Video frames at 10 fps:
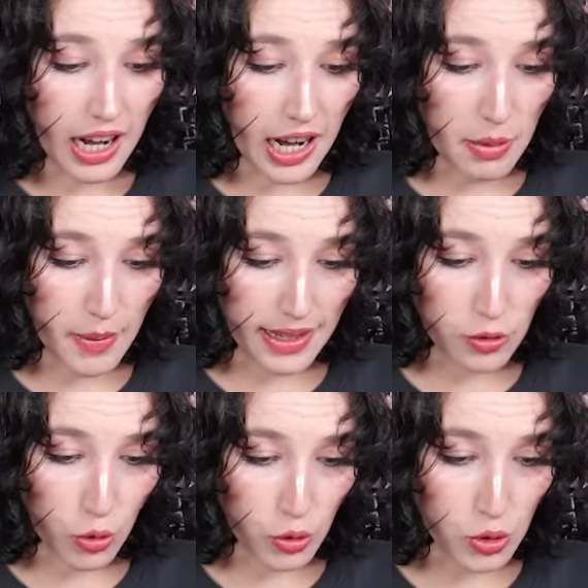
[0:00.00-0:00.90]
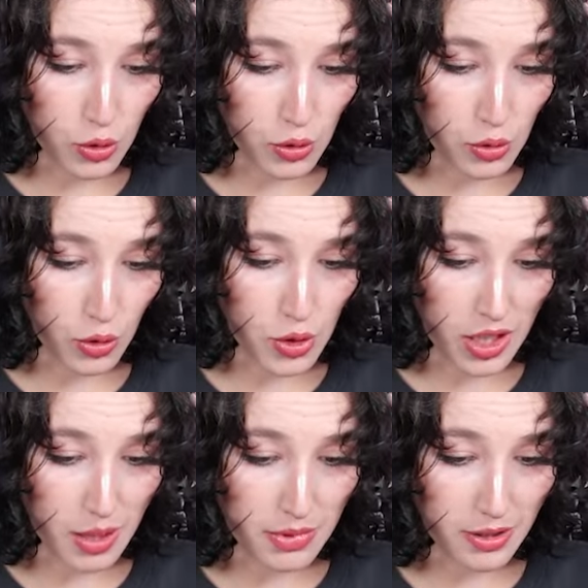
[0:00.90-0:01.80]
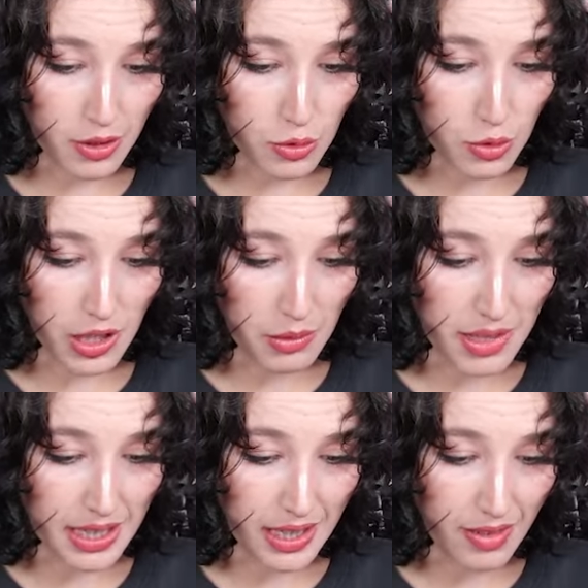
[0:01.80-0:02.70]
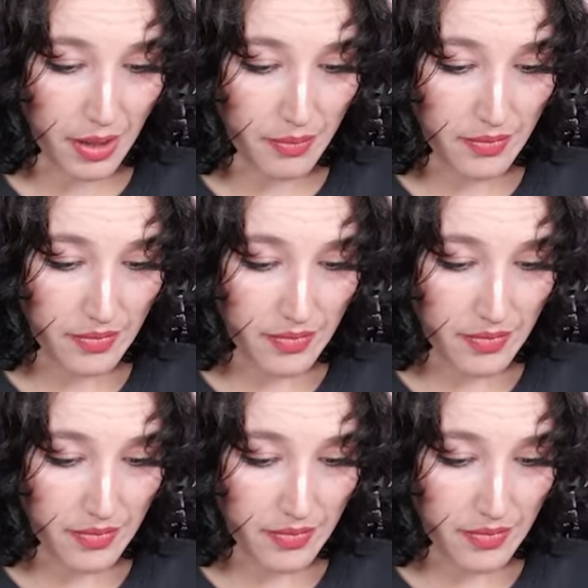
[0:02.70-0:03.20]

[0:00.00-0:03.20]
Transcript: Abi ben koş koş koş arabanın aküsünü almaya devam.